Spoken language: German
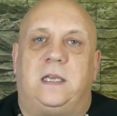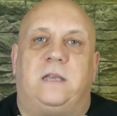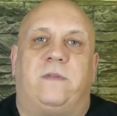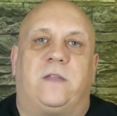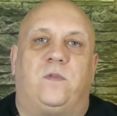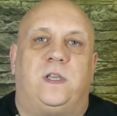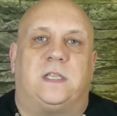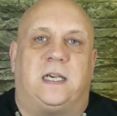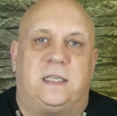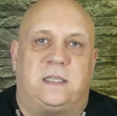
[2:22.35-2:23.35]
Ich werde für
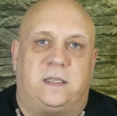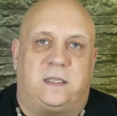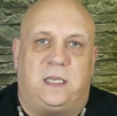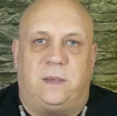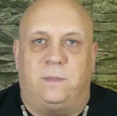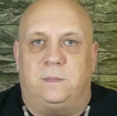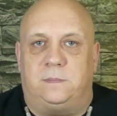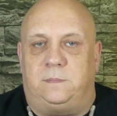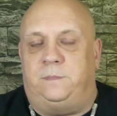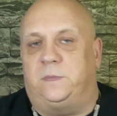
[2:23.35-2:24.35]
diese einzelnen
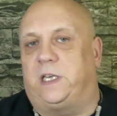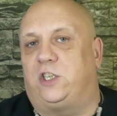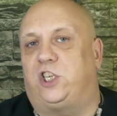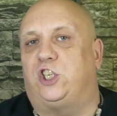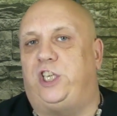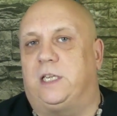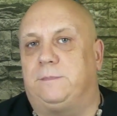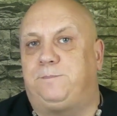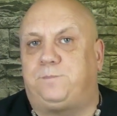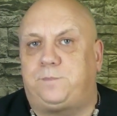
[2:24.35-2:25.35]
Themen
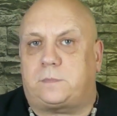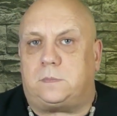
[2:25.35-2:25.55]
recherchieren